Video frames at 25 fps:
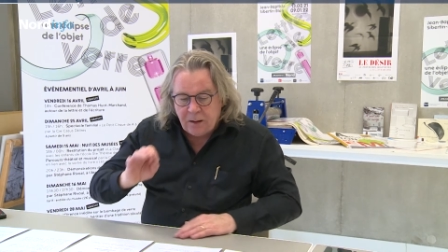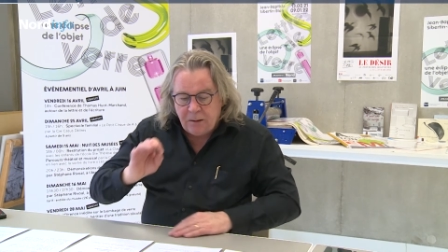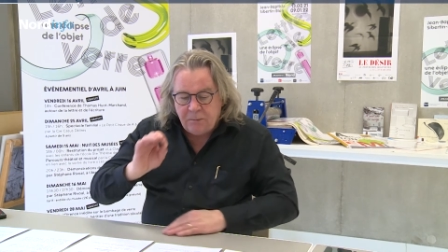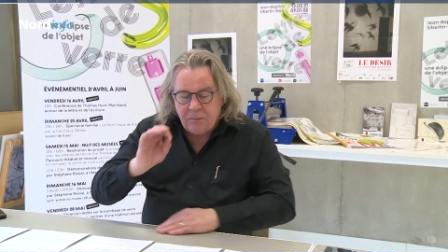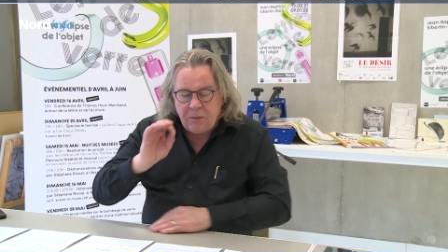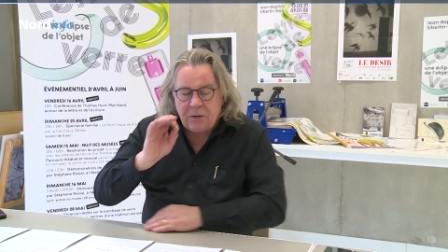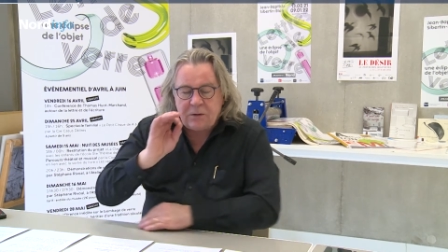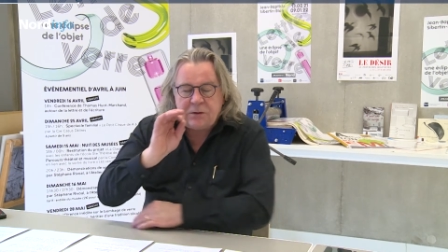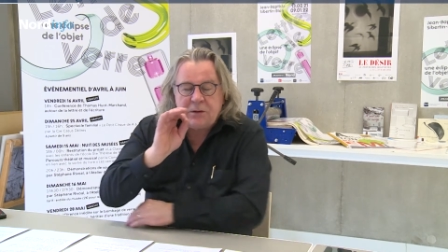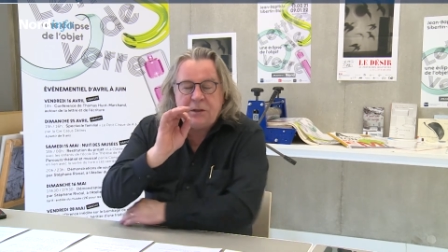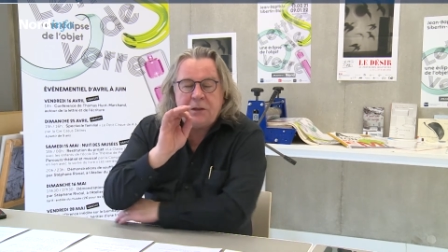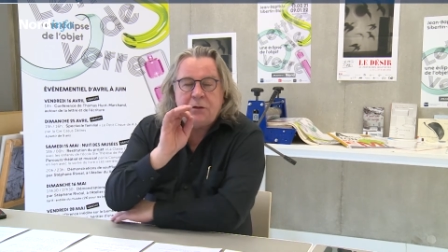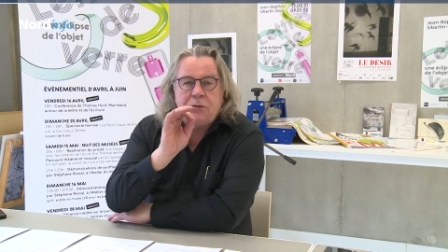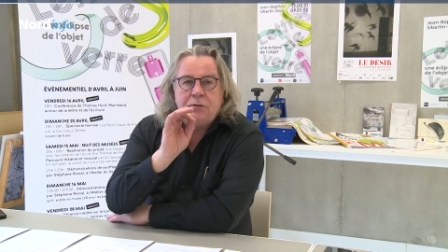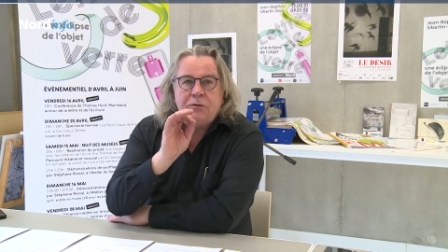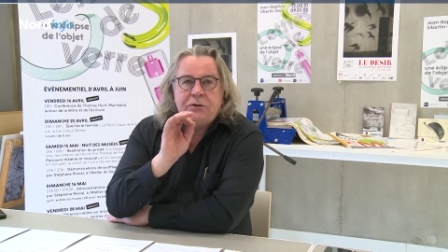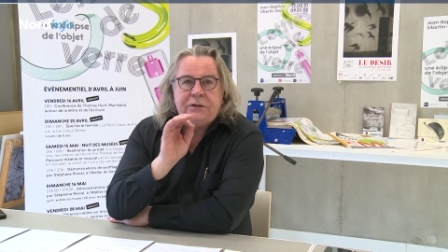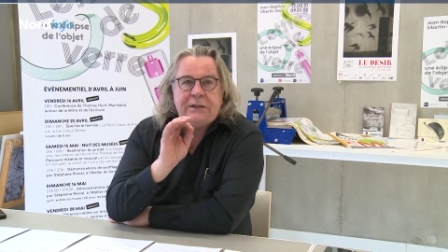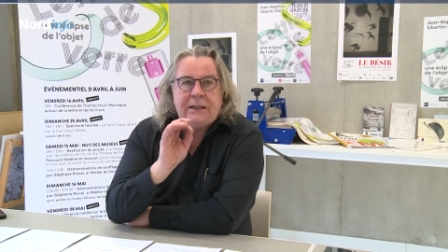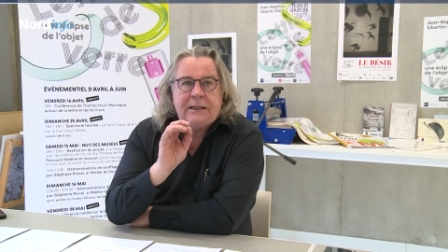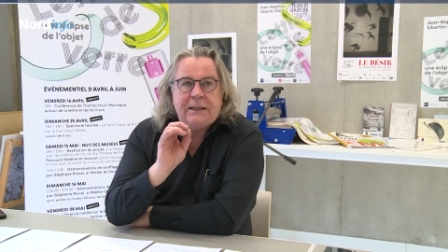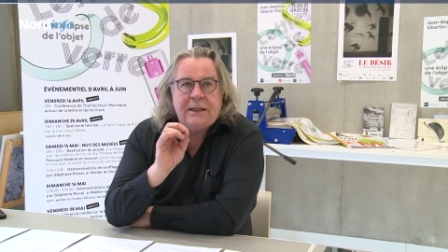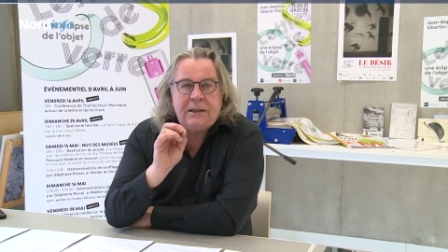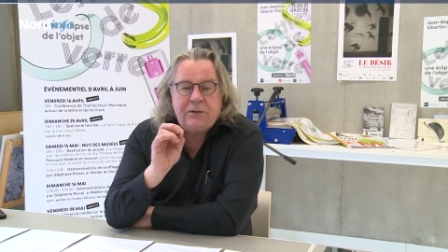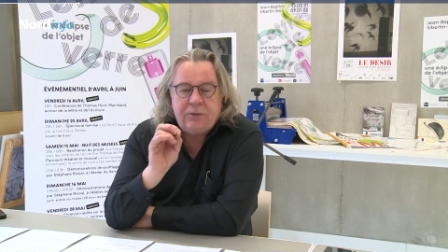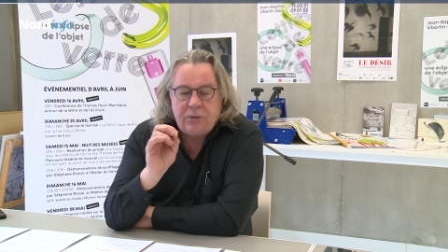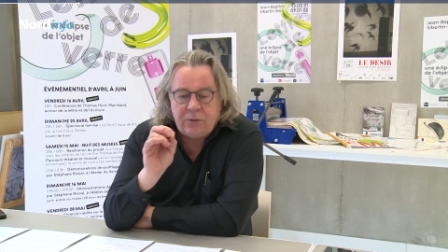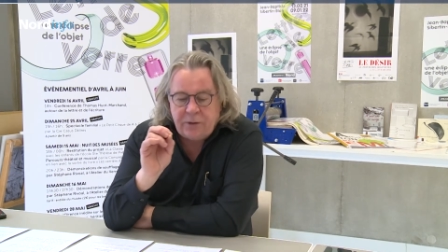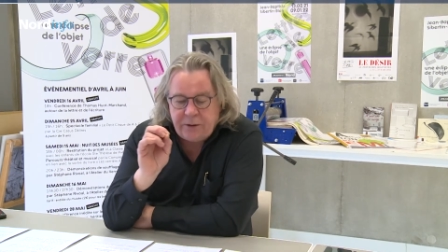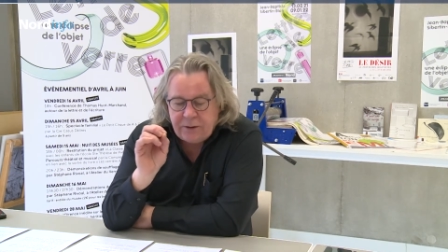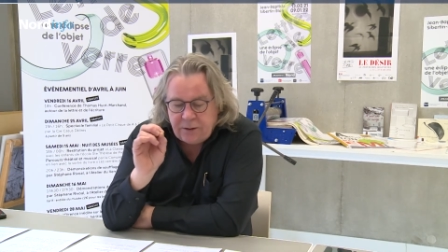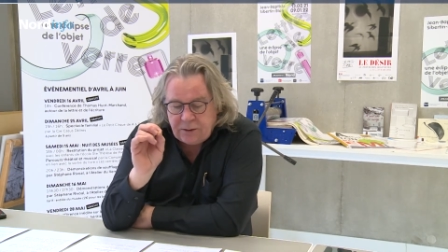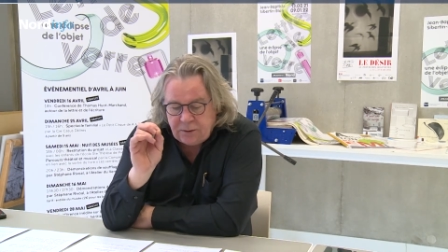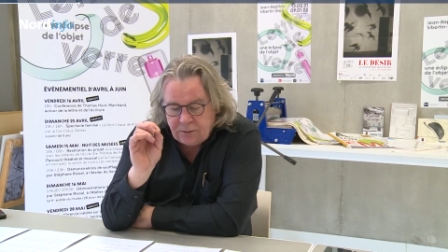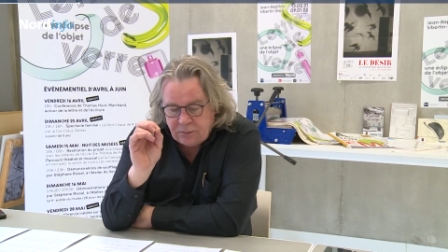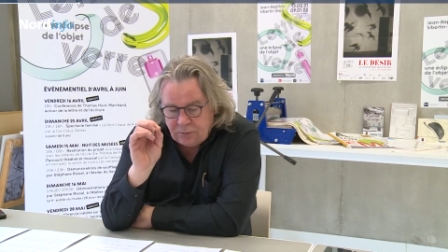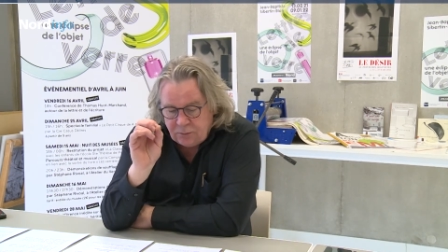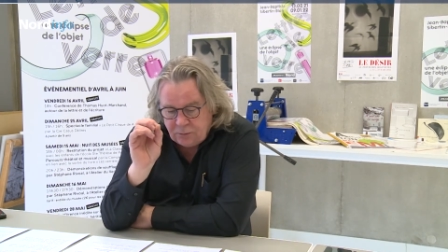Mais en ce qui concerne
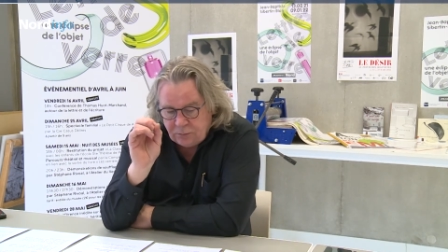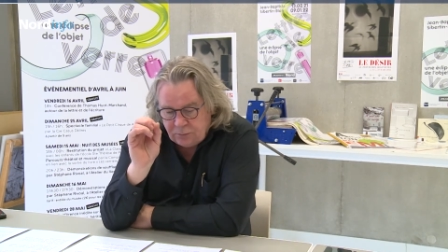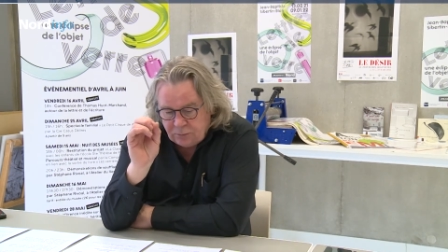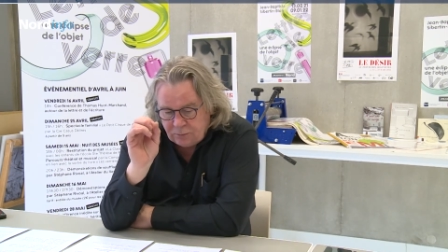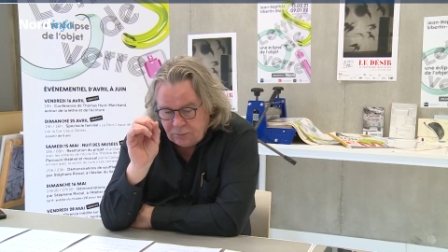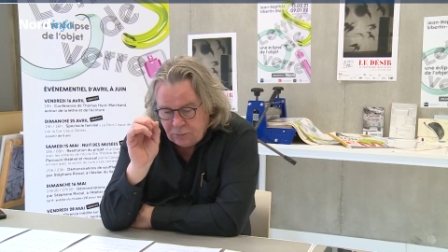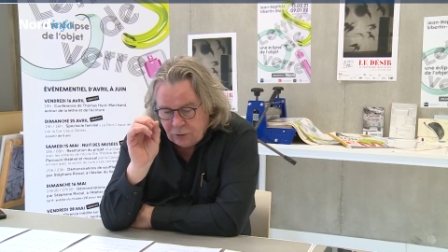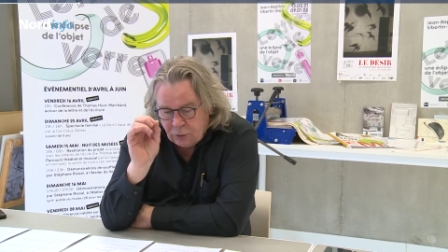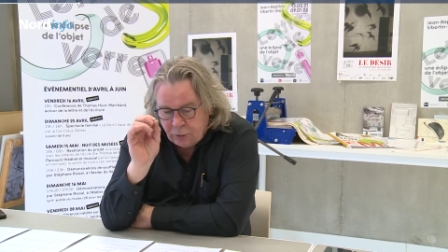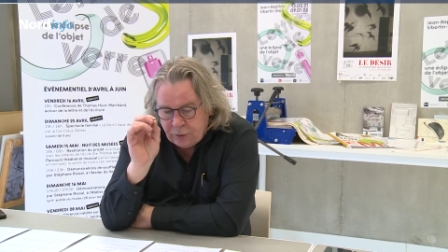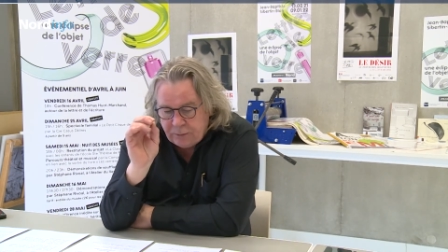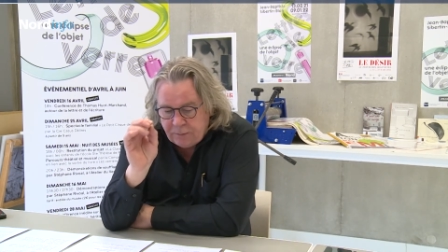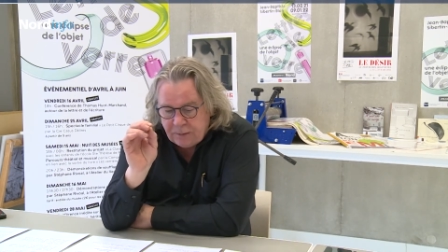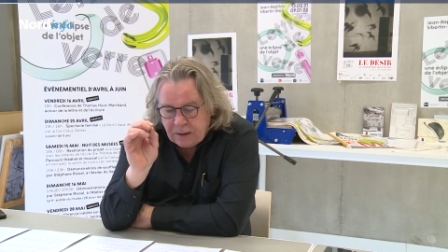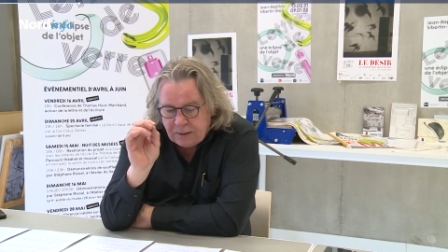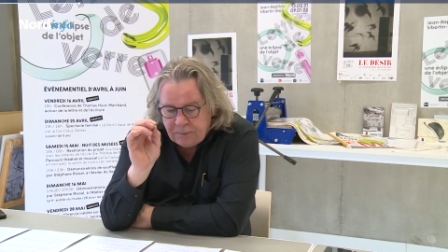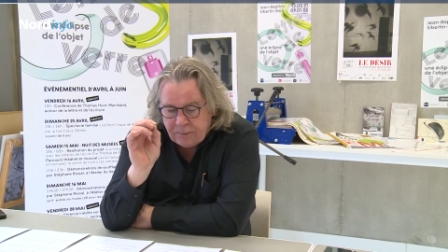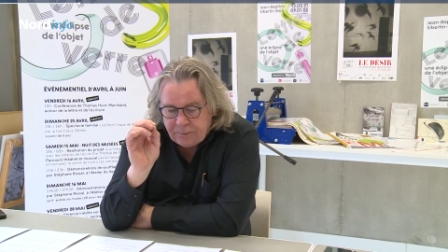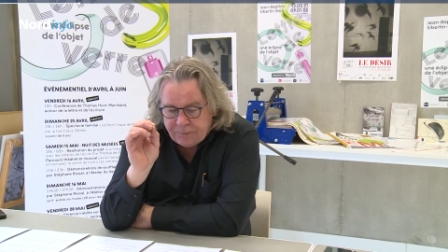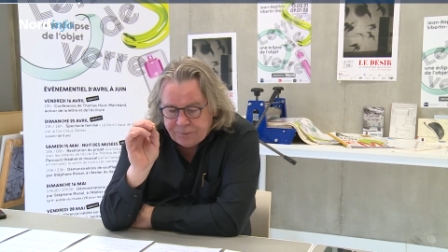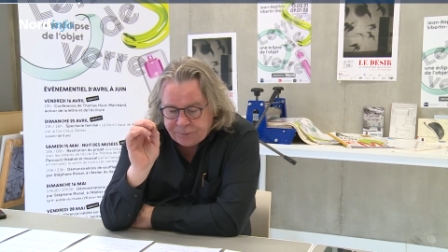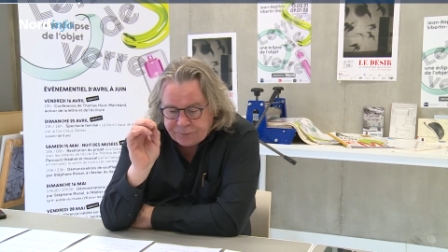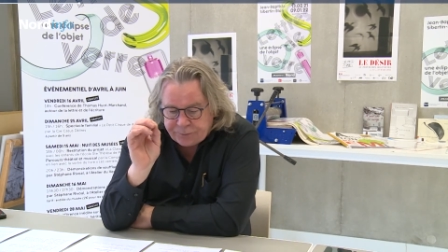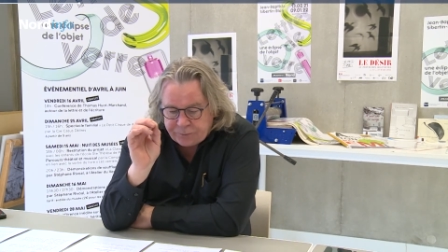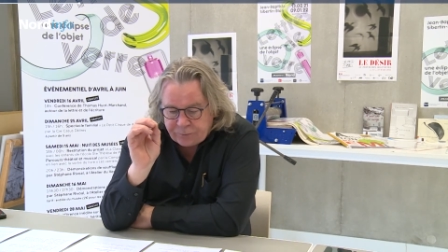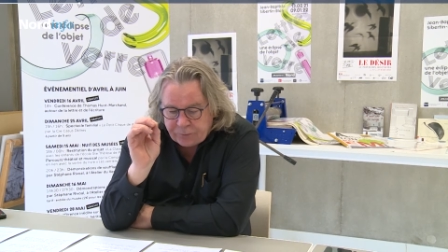l'atelier lui-même,